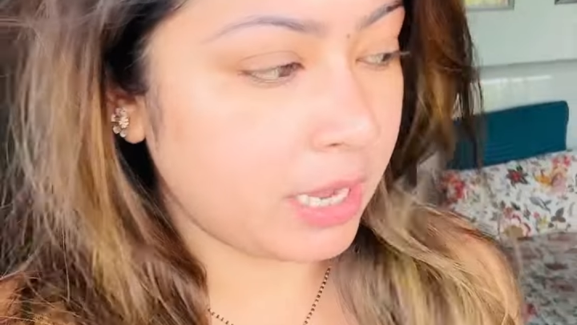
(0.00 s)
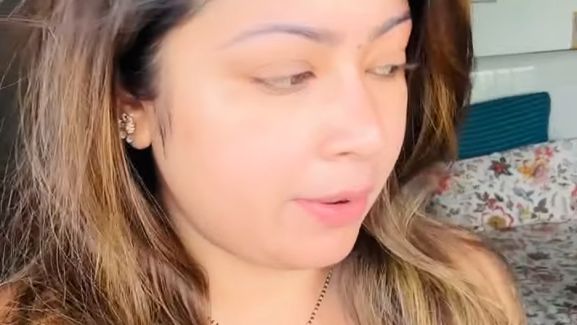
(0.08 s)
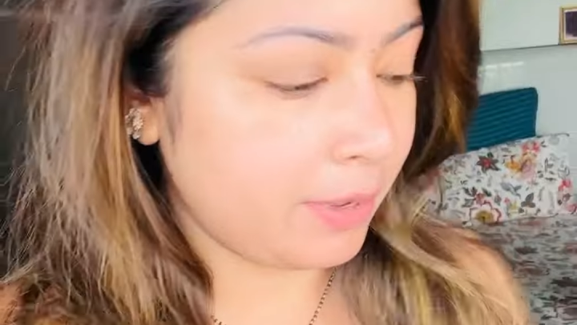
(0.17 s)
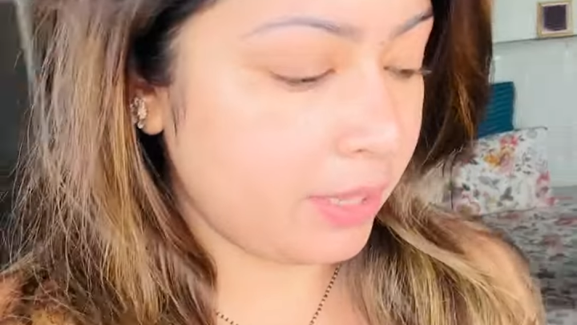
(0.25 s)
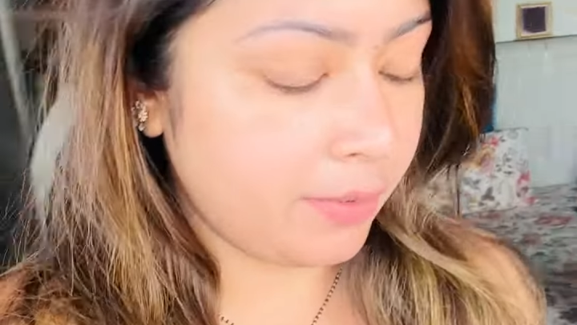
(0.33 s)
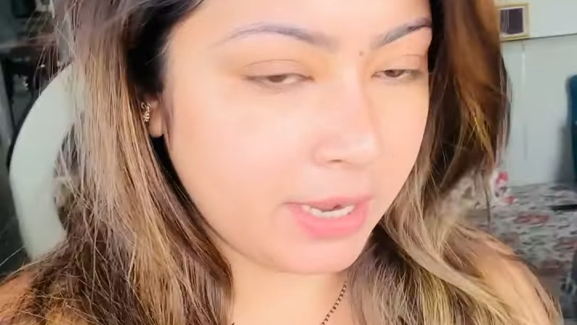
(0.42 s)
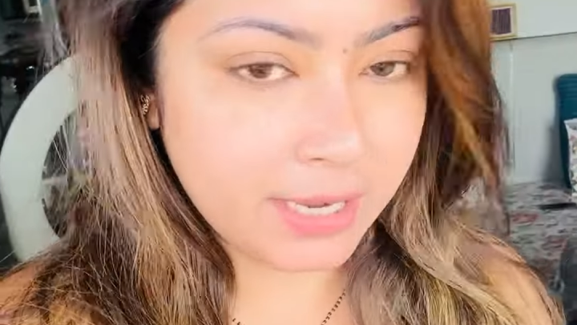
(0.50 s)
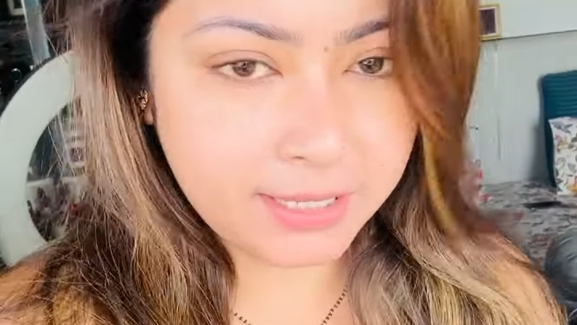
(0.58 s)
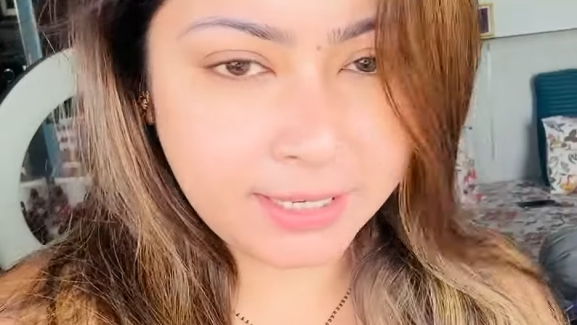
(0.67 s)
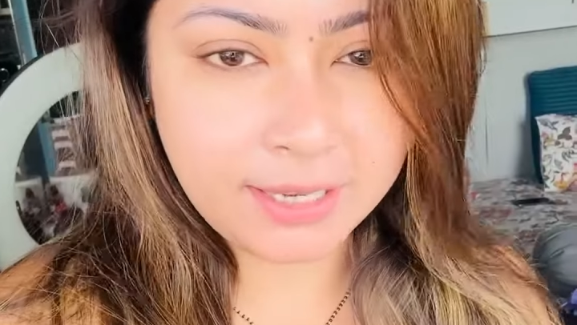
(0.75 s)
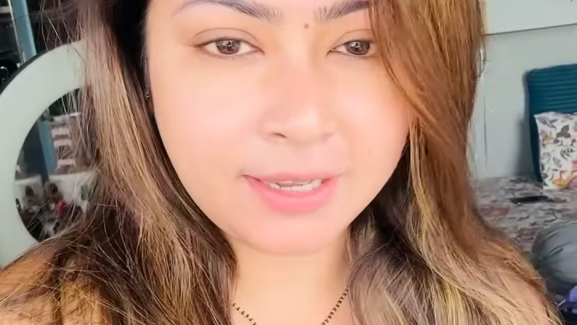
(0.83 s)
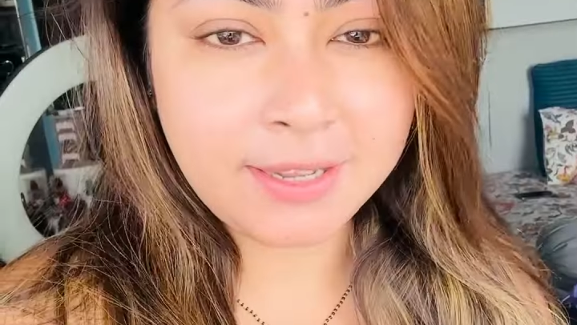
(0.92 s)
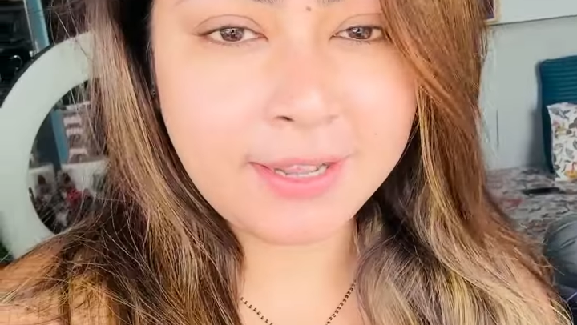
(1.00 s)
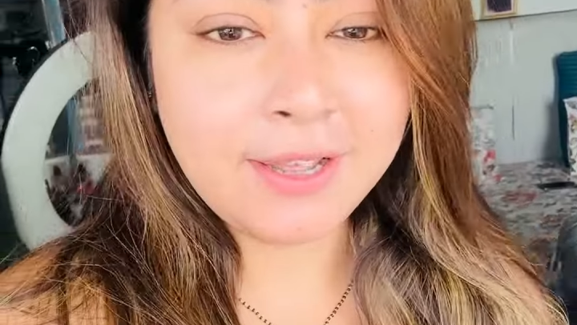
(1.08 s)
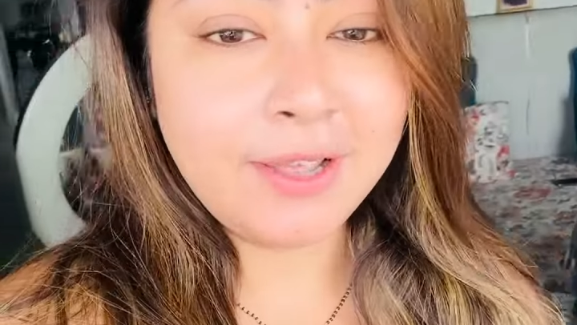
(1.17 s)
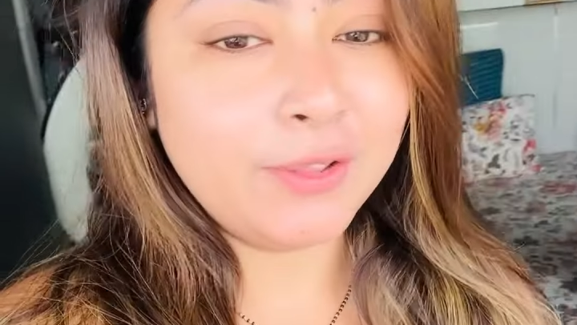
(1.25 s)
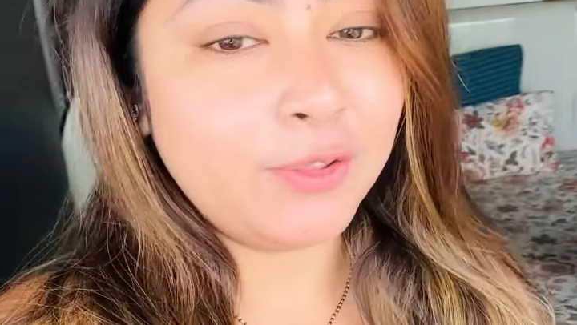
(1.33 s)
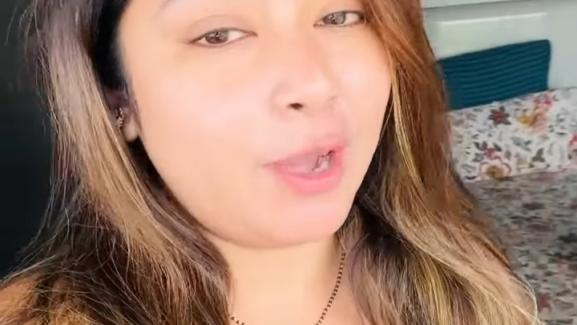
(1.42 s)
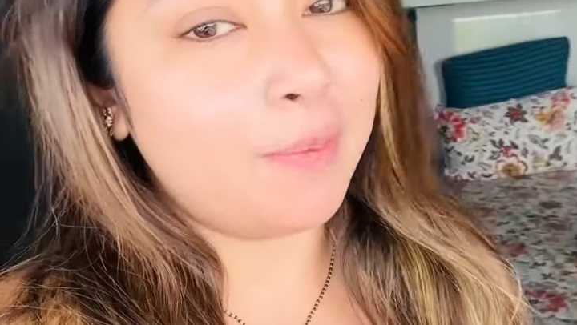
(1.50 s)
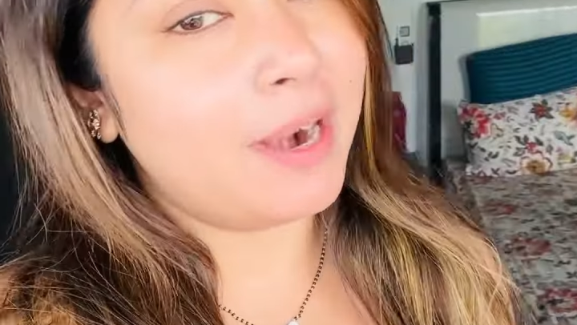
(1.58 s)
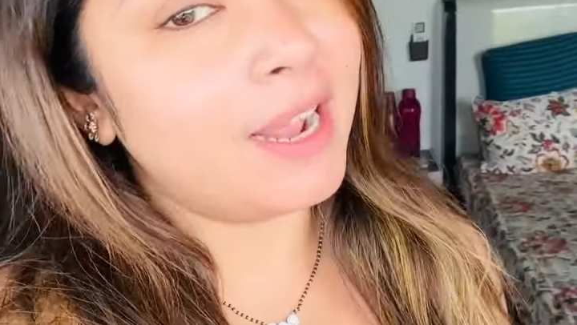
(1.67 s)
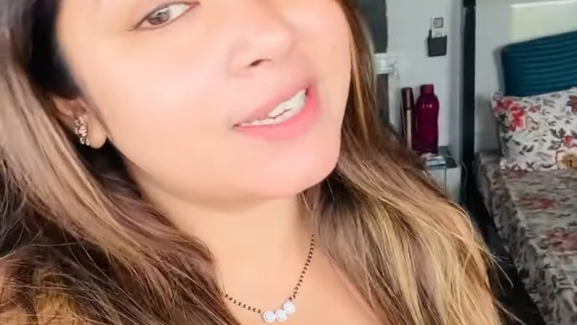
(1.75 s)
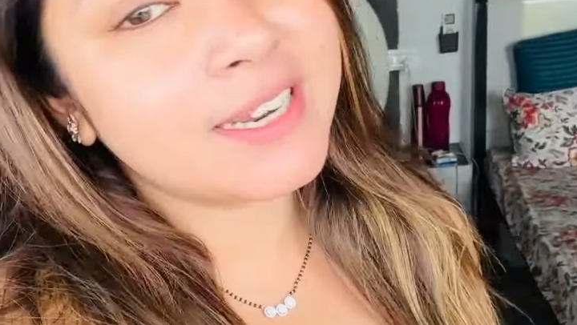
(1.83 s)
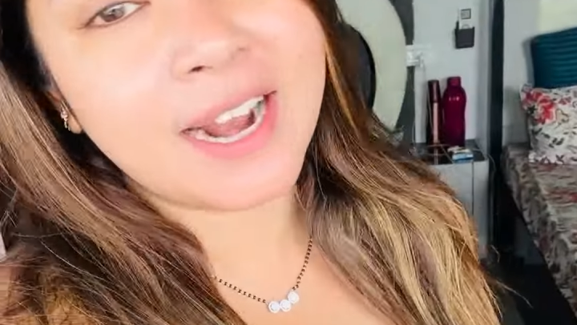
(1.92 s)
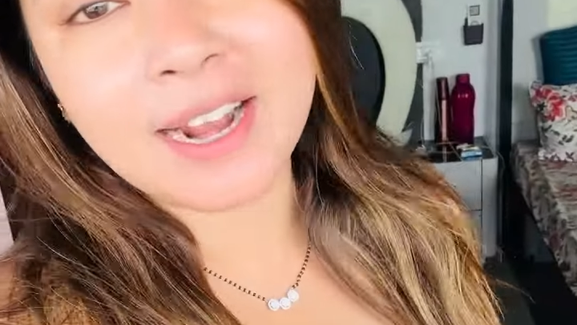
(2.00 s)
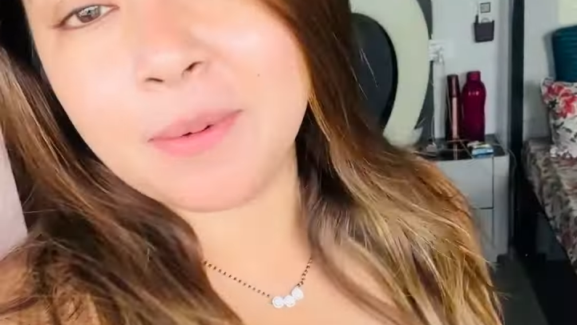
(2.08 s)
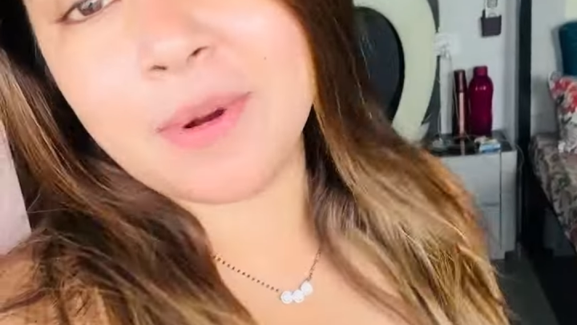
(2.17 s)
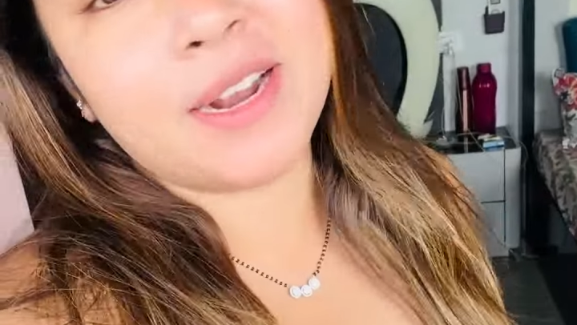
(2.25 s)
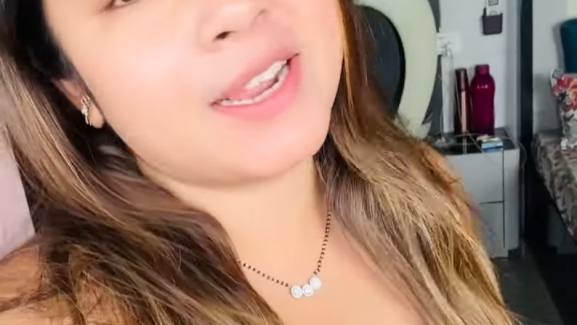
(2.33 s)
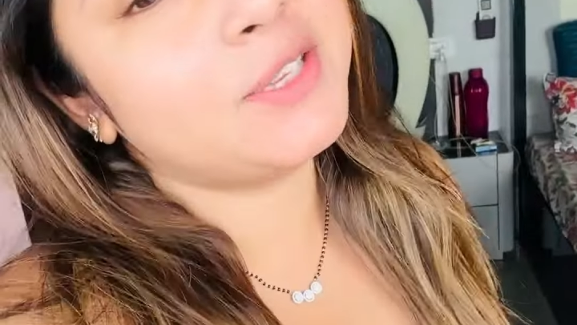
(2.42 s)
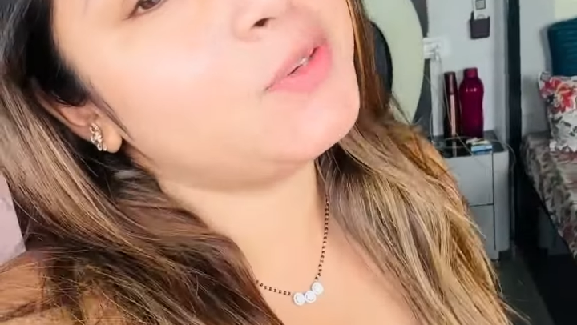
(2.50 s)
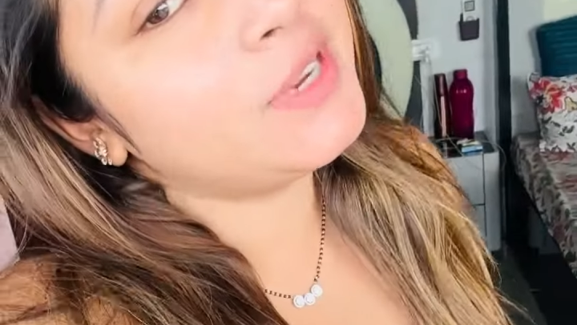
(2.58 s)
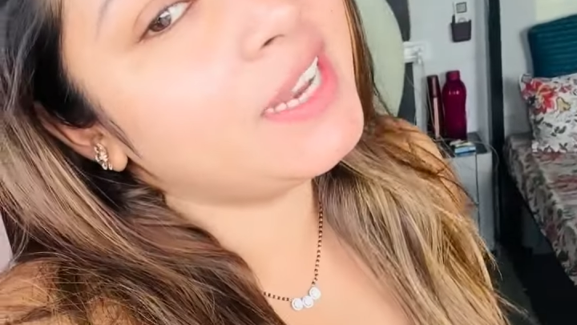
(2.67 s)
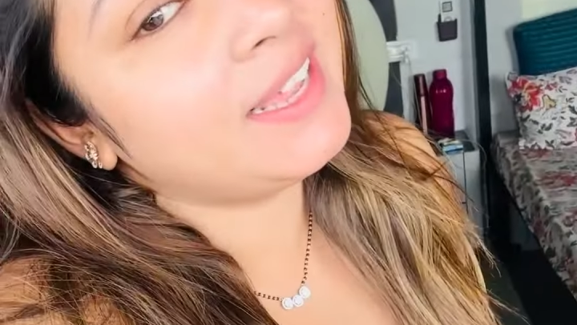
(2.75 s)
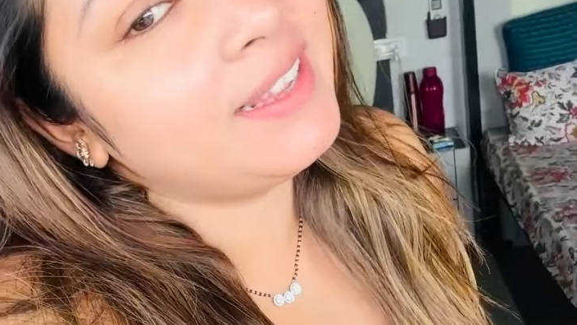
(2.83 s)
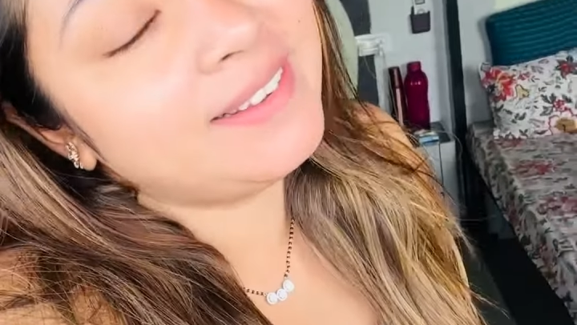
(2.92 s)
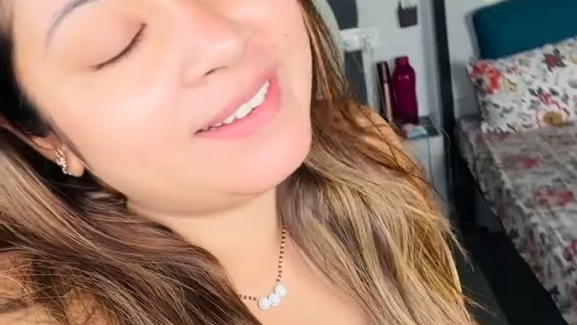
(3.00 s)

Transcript: খাওয়া দাওয়া আছে তো আমার আজকে রান্নাবান্না কিছুই নেই